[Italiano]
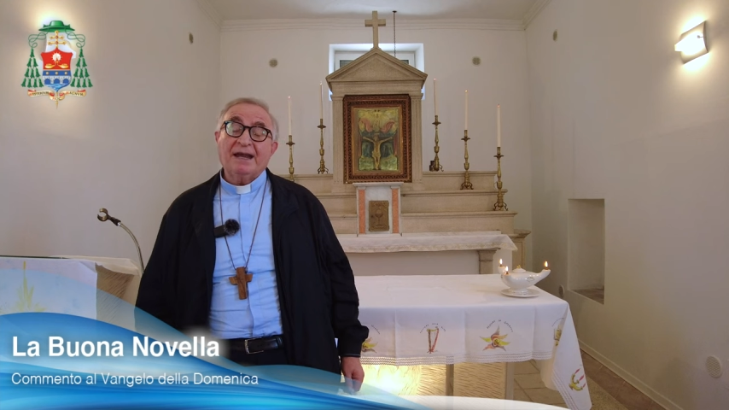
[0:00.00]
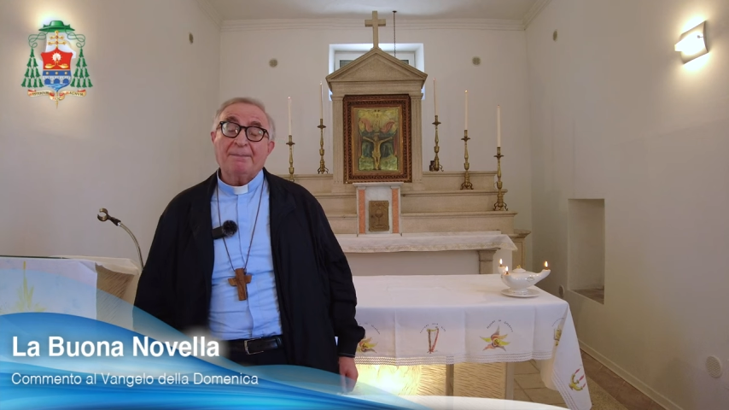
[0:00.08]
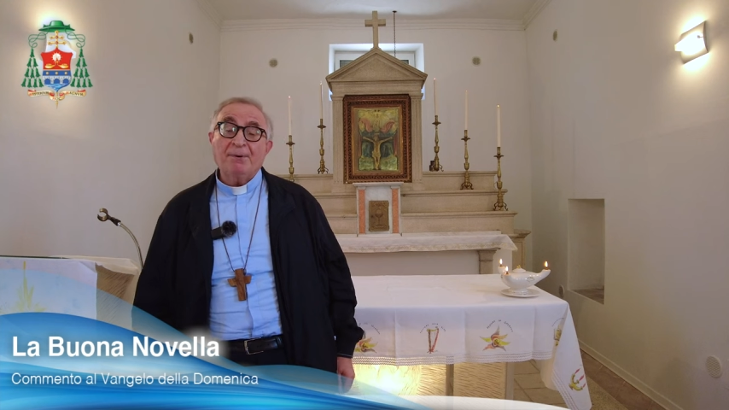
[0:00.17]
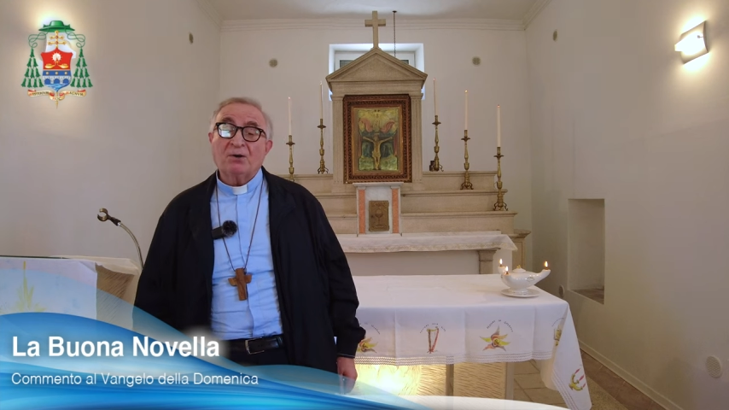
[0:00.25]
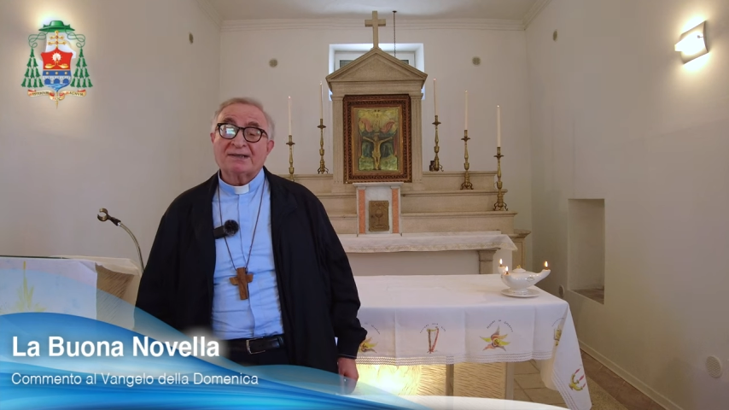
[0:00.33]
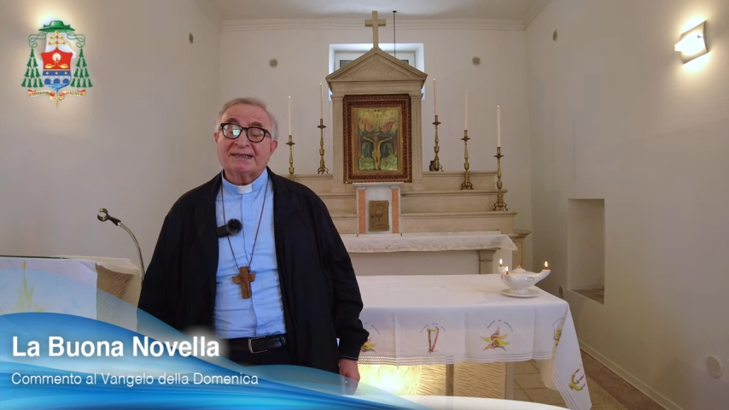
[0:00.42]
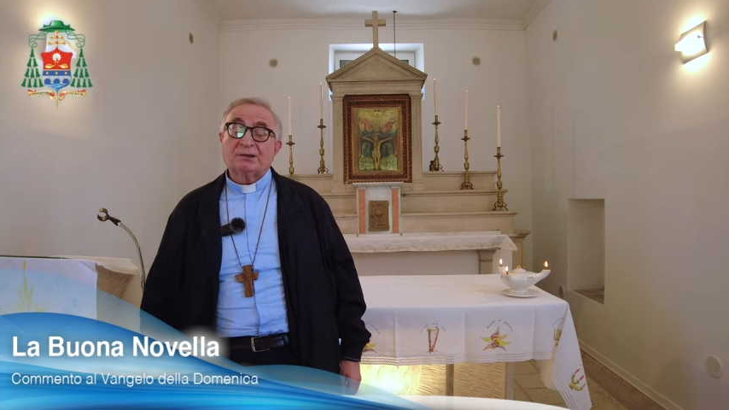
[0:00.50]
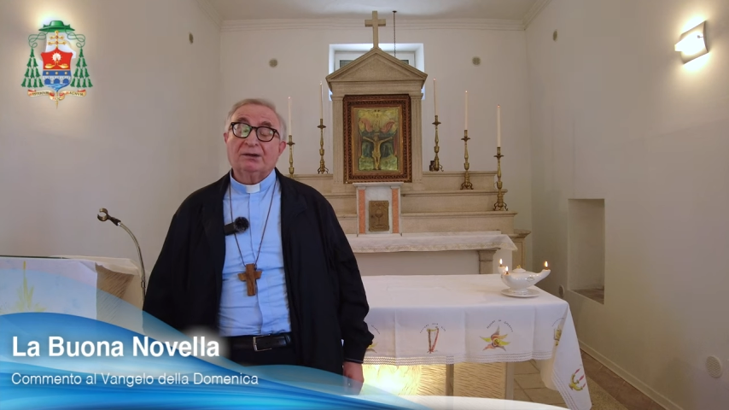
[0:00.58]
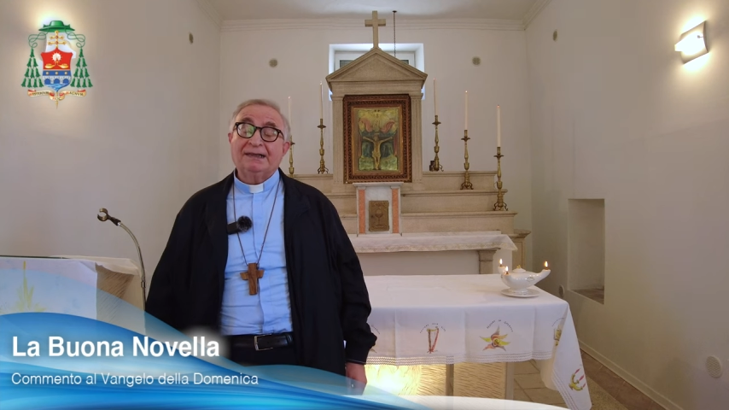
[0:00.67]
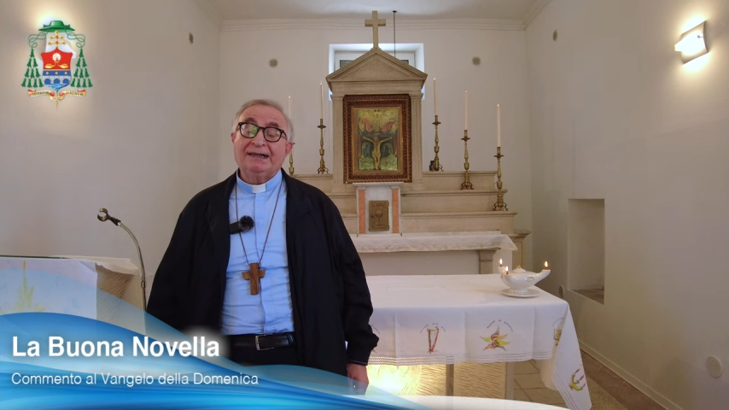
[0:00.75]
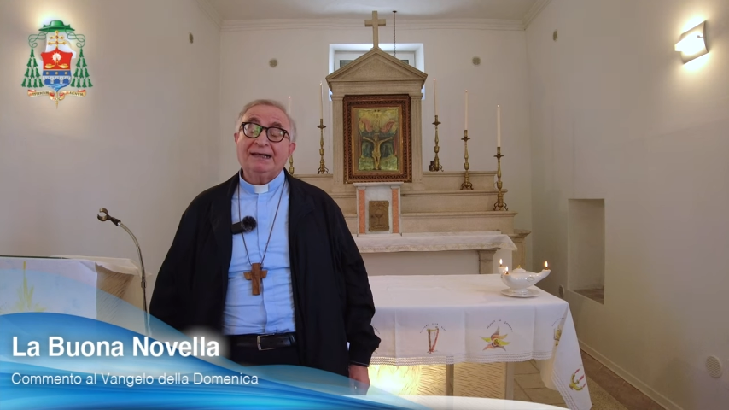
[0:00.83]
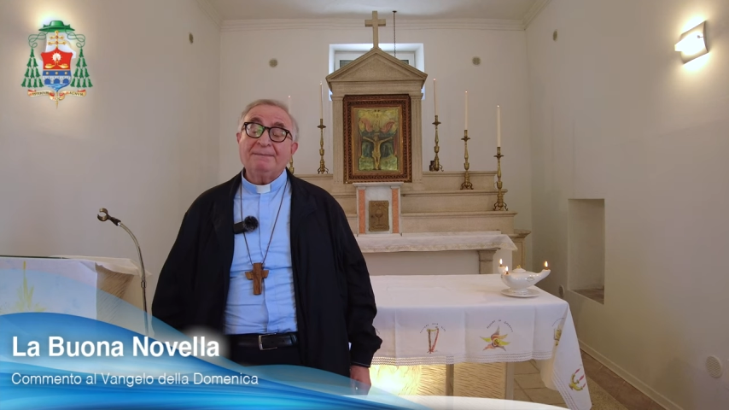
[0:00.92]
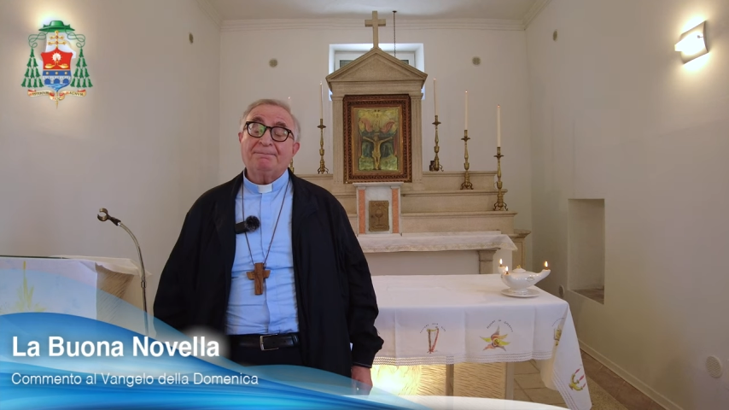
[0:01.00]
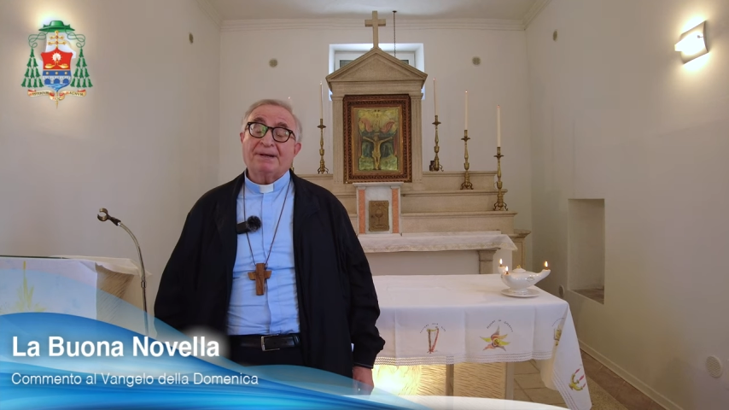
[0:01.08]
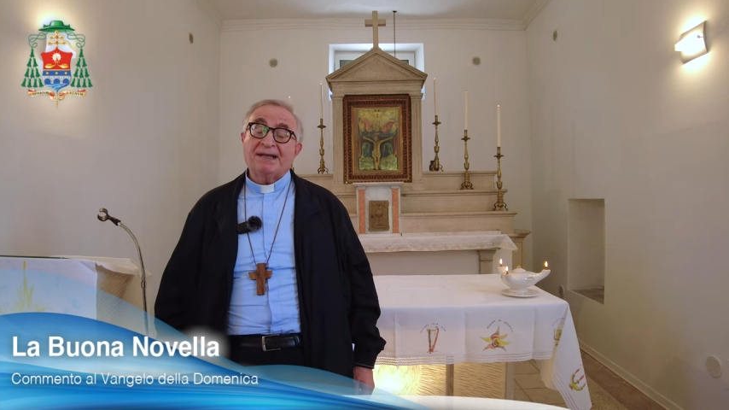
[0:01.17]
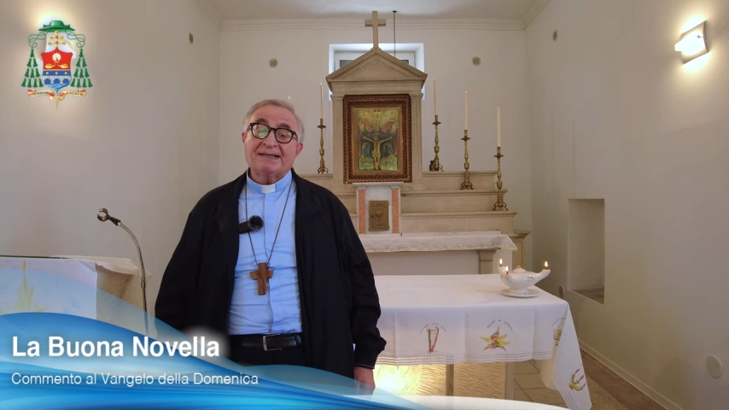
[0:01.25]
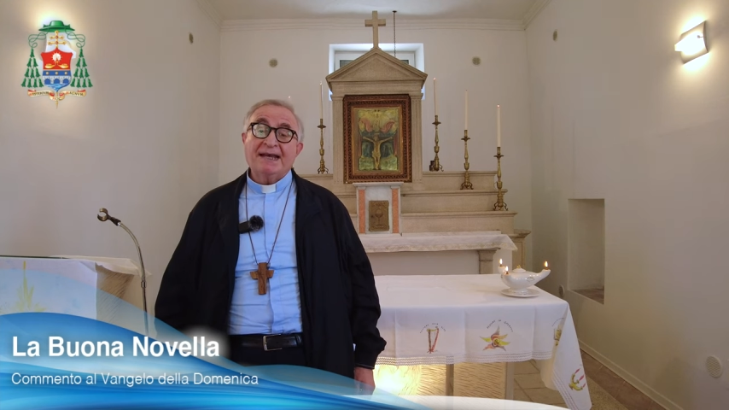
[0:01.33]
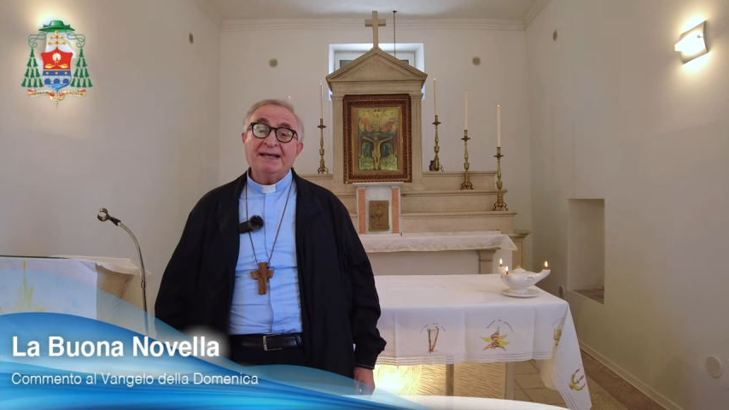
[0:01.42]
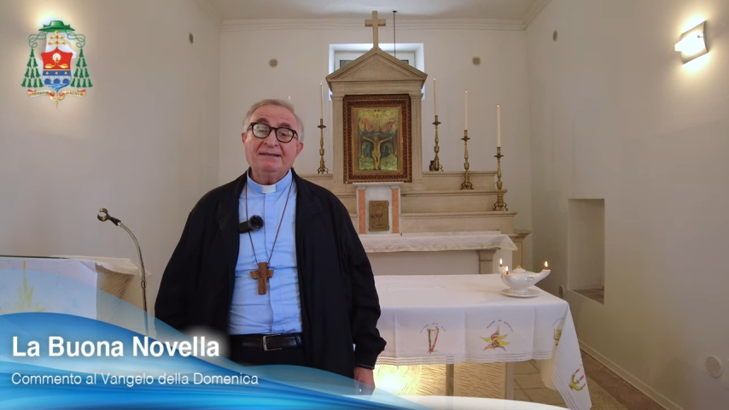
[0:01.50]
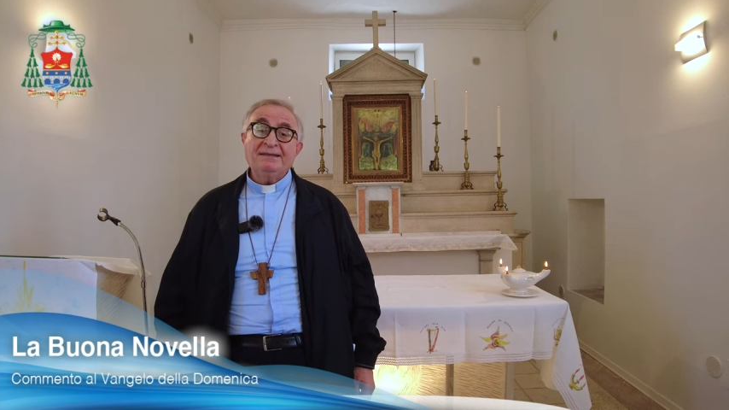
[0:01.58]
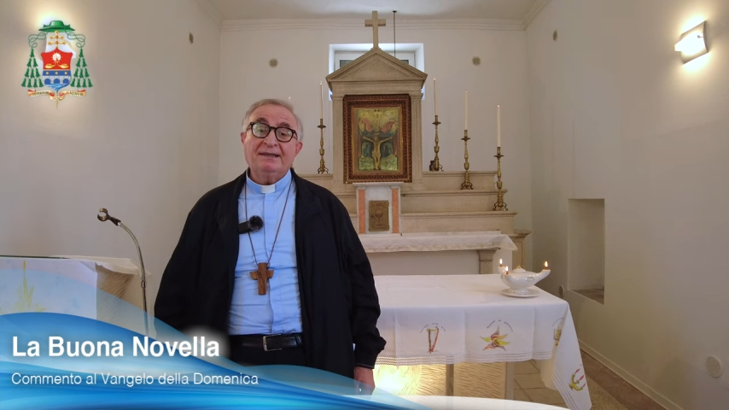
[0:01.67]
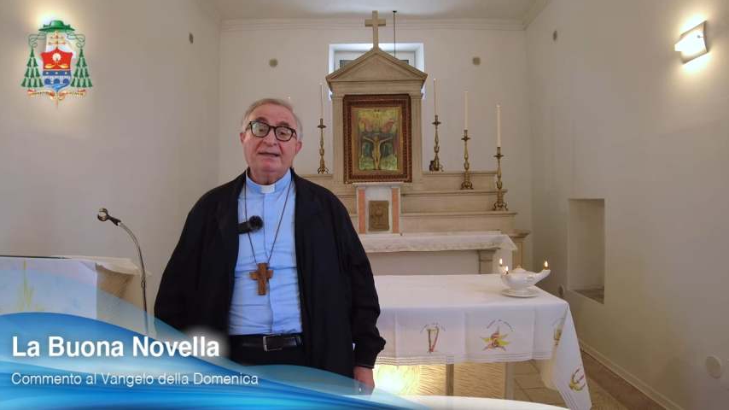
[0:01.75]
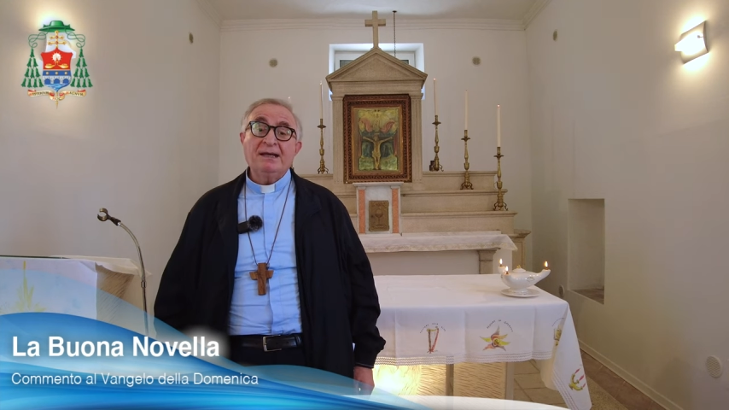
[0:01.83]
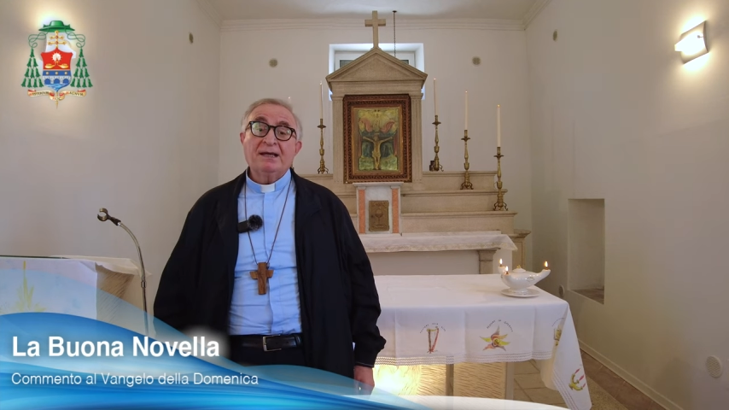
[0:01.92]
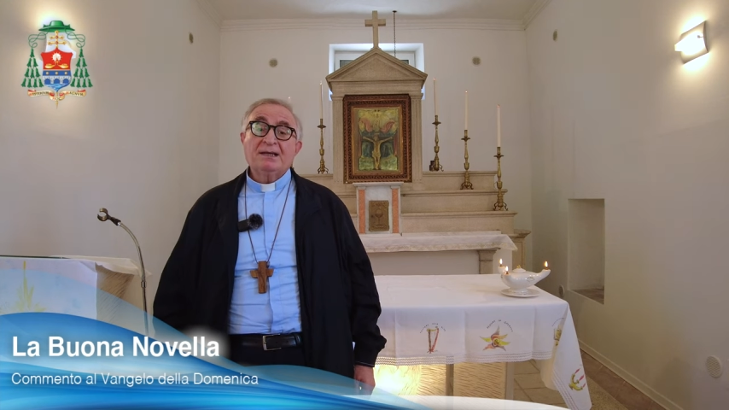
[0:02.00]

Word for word: apostoli lì presenti